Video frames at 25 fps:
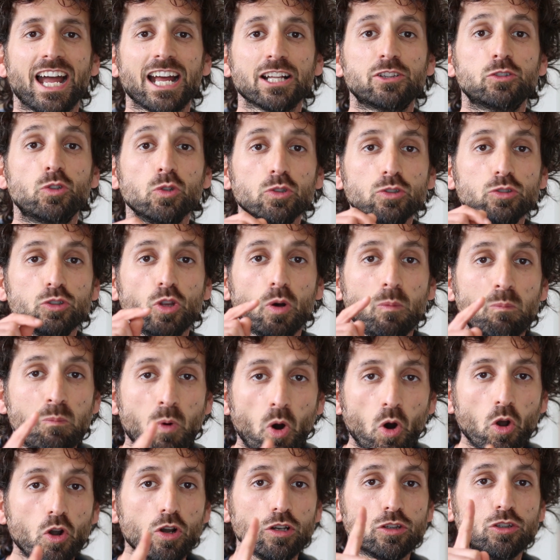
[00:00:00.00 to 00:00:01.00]
È tutto
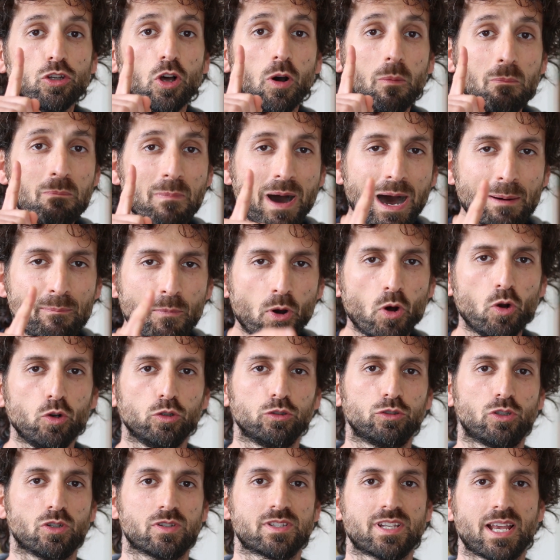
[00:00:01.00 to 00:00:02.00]
molto ma
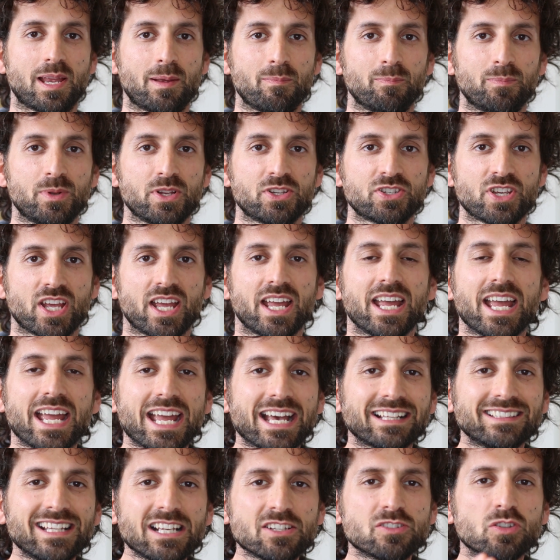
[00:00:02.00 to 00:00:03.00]
molto semplice
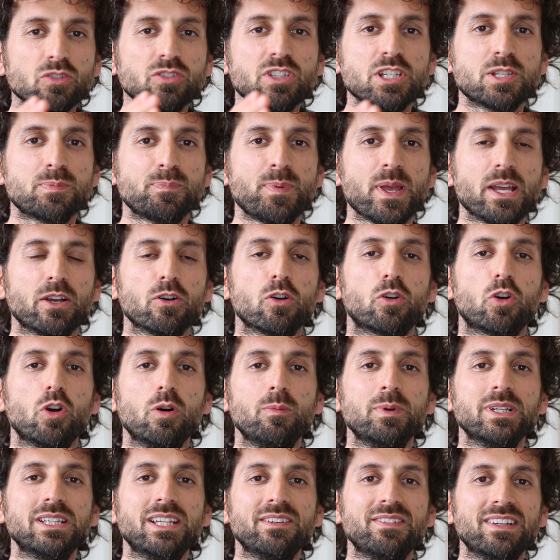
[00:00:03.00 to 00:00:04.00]
e adesso ti spiego
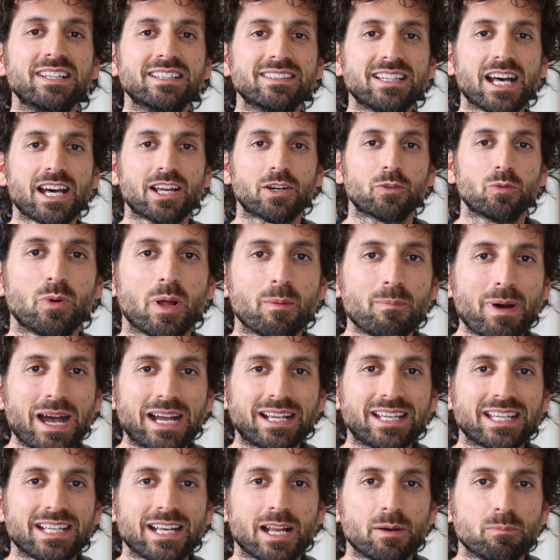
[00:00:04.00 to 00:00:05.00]
come diventare una
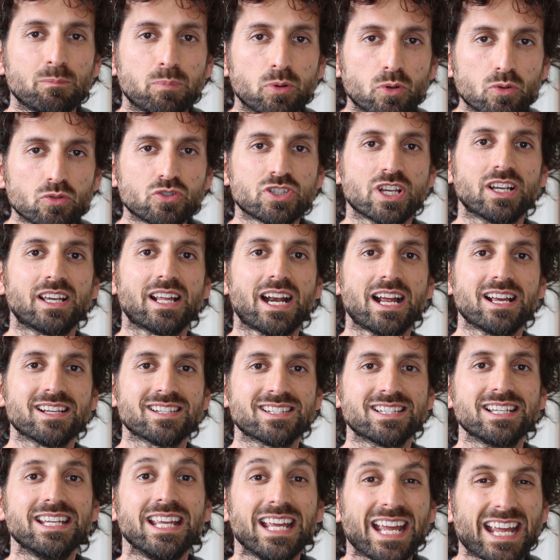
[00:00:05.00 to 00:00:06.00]
macchina brucia
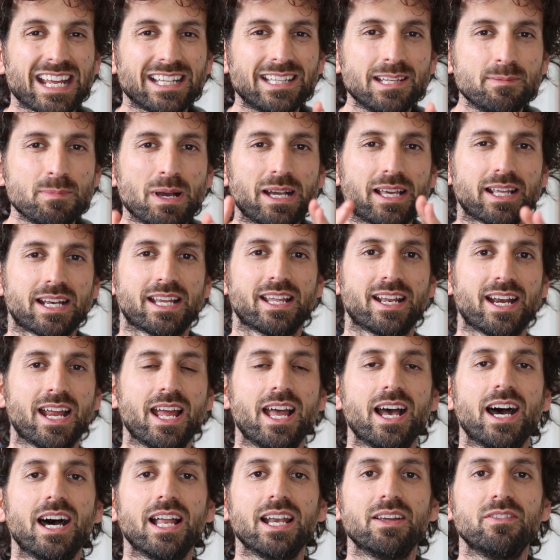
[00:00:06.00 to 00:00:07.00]
grassi e
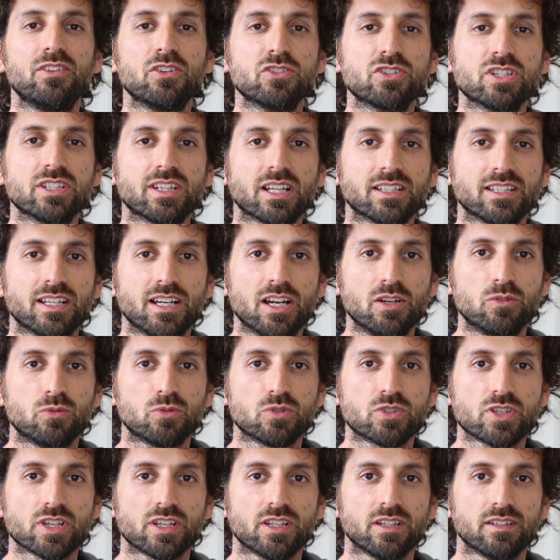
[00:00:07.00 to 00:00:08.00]
dimagrire alla velocità della
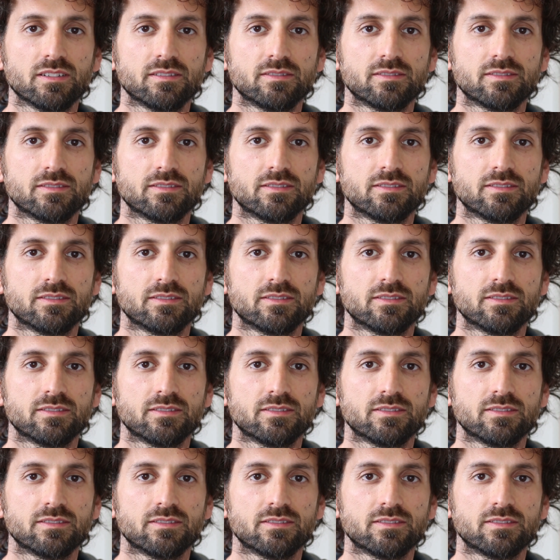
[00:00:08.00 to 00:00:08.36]
luce.